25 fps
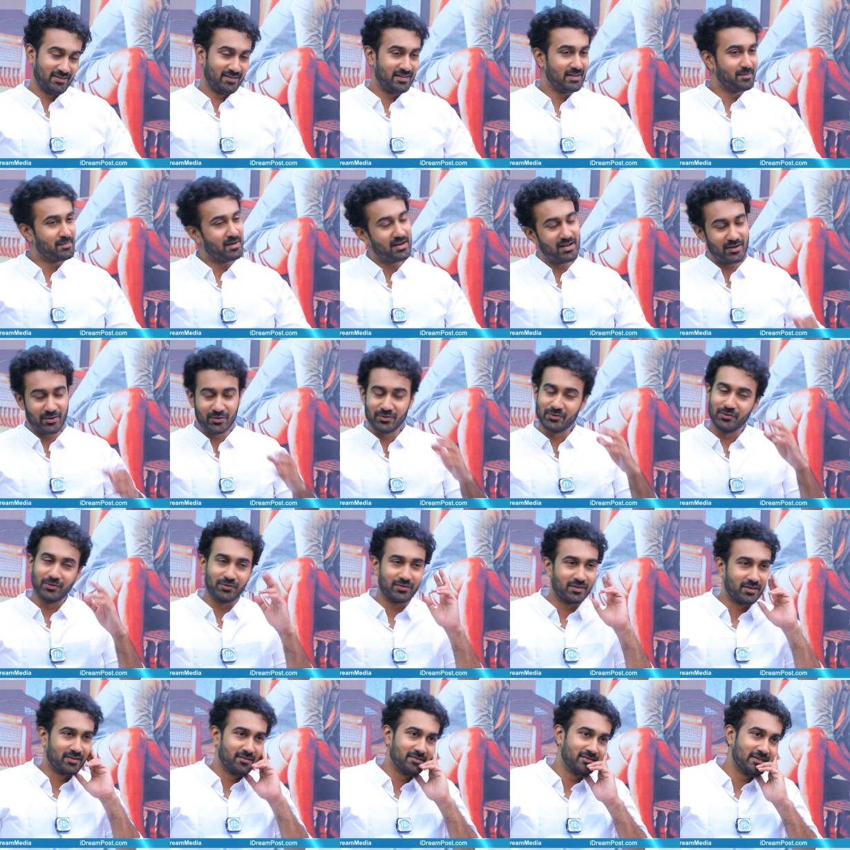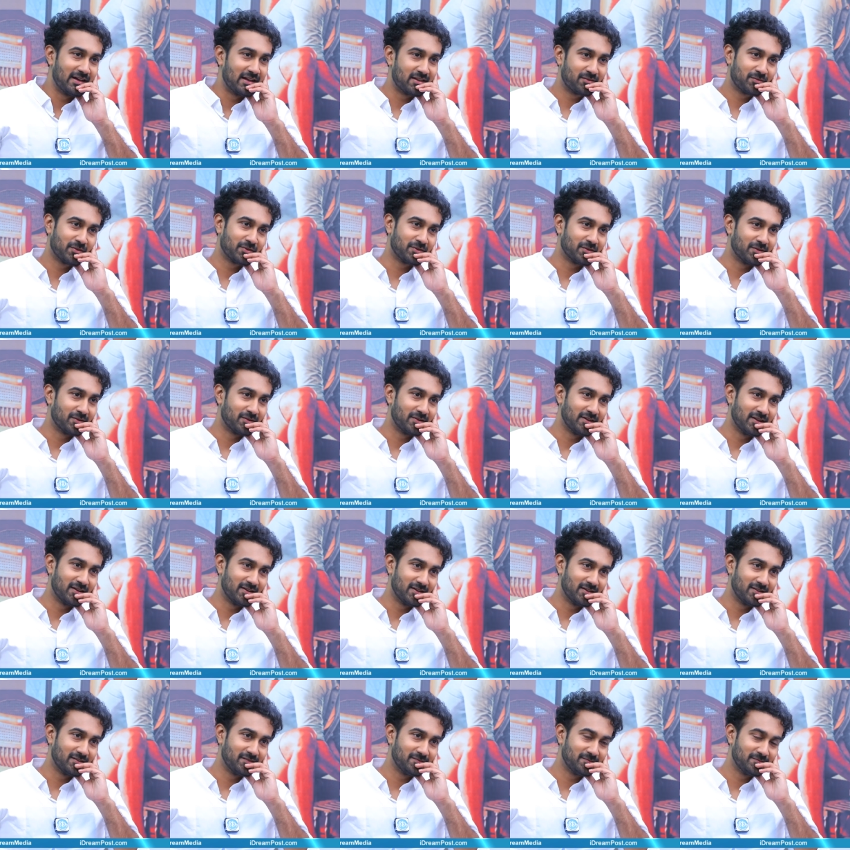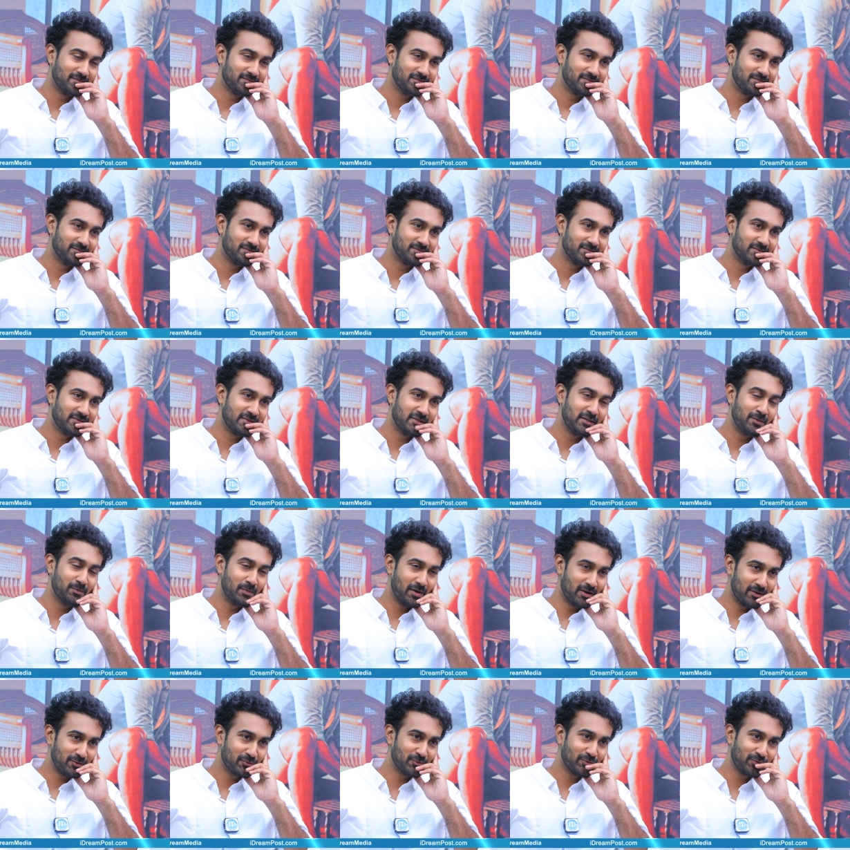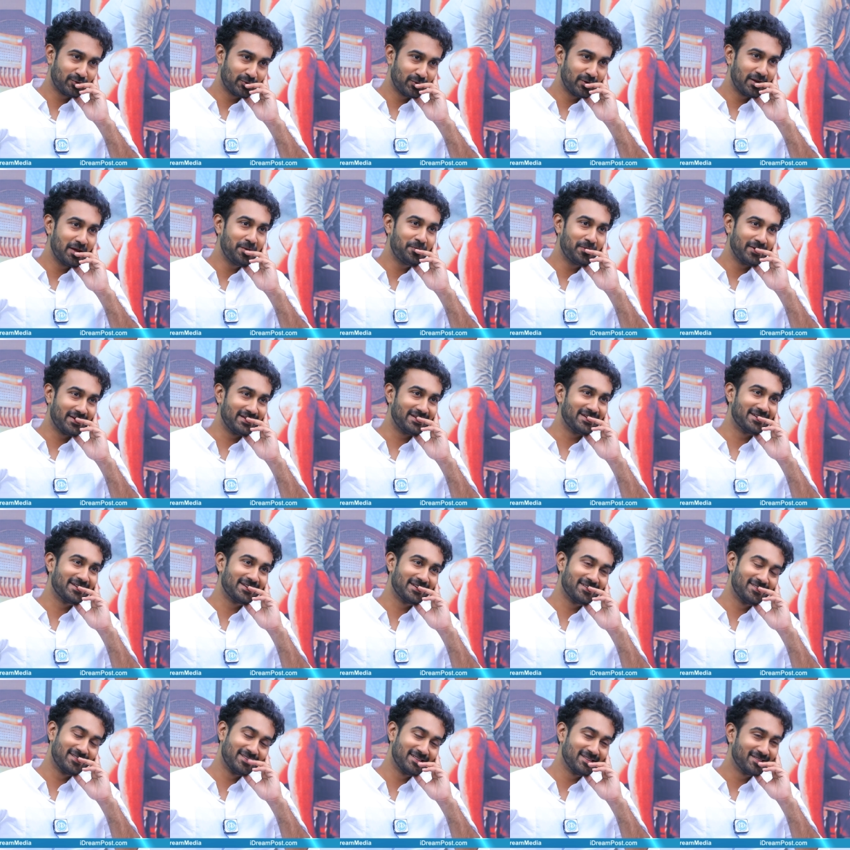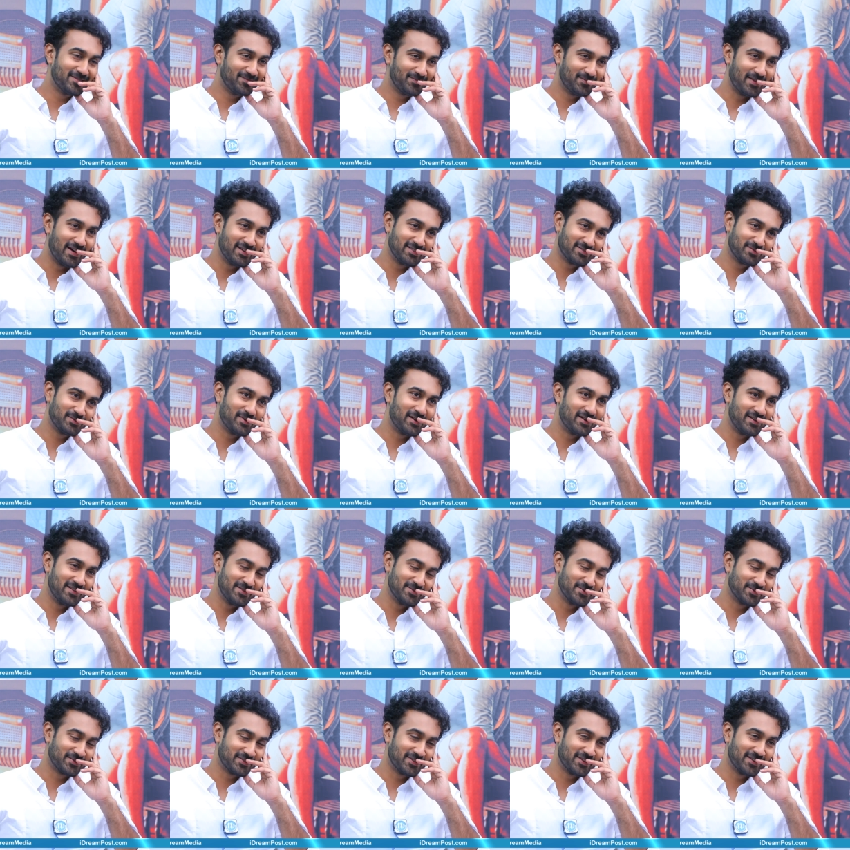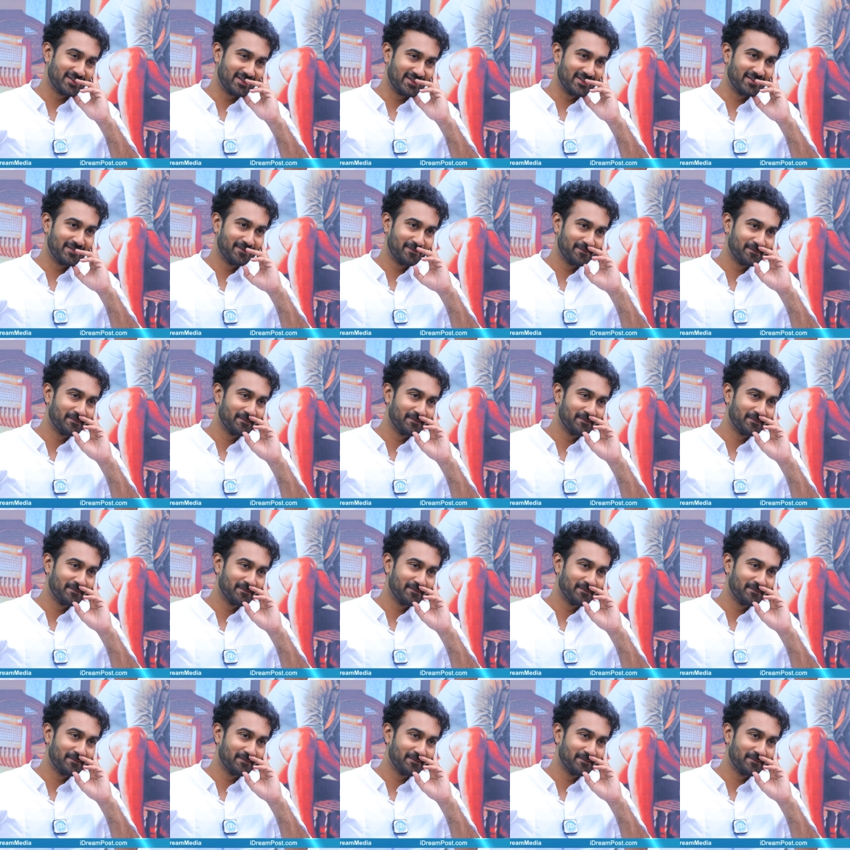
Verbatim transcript: సినిమాలు ఎక్కువ చూస్తాను దాట్స్ ఫర్ షూర్ సినిమాలు చూస్తూనే పెరిగాను కాబట్టి మాక్సిమం అన్ని చూస్తాను యా